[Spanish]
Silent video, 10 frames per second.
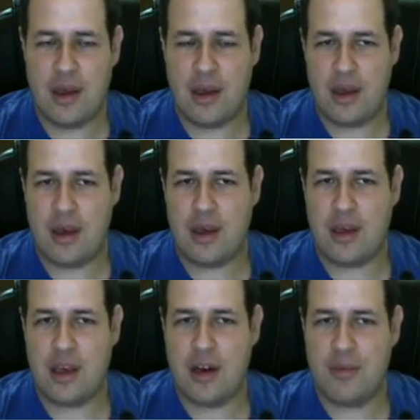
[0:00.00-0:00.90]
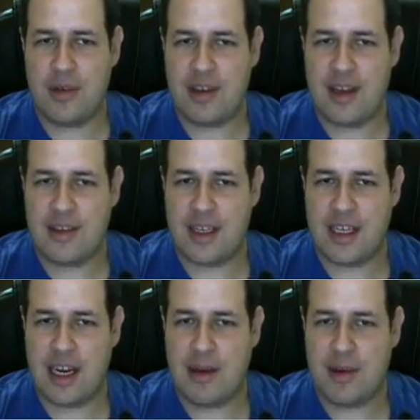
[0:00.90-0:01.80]
Eh, quiero empezar esta
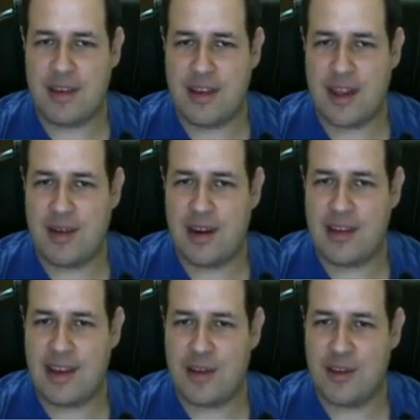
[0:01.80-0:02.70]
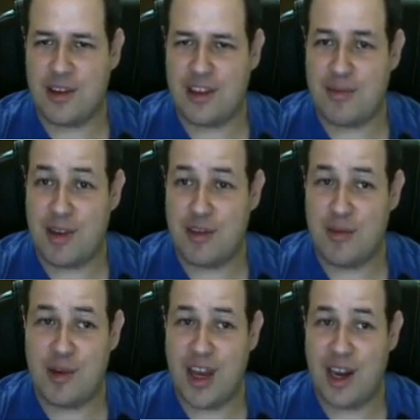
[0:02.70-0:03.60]
charla presentándoles la noción de espacio
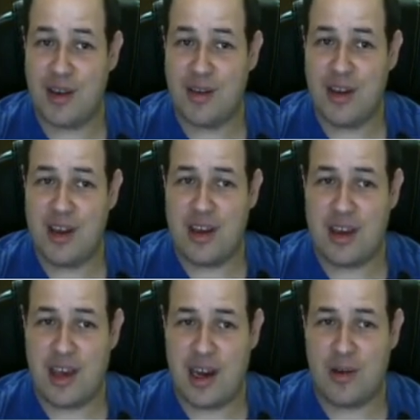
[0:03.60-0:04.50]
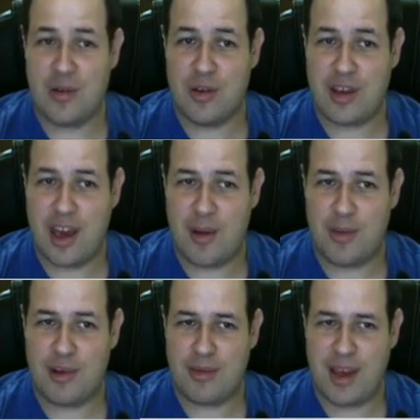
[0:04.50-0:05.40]
homogéneo y algunos
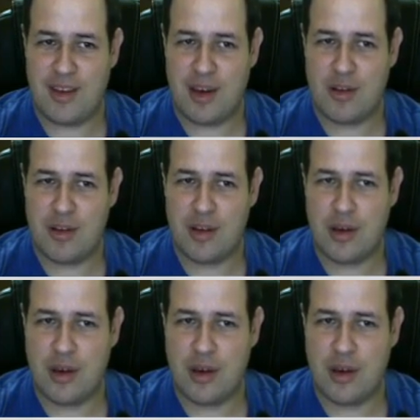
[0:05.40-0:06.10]
ejemplos básicos.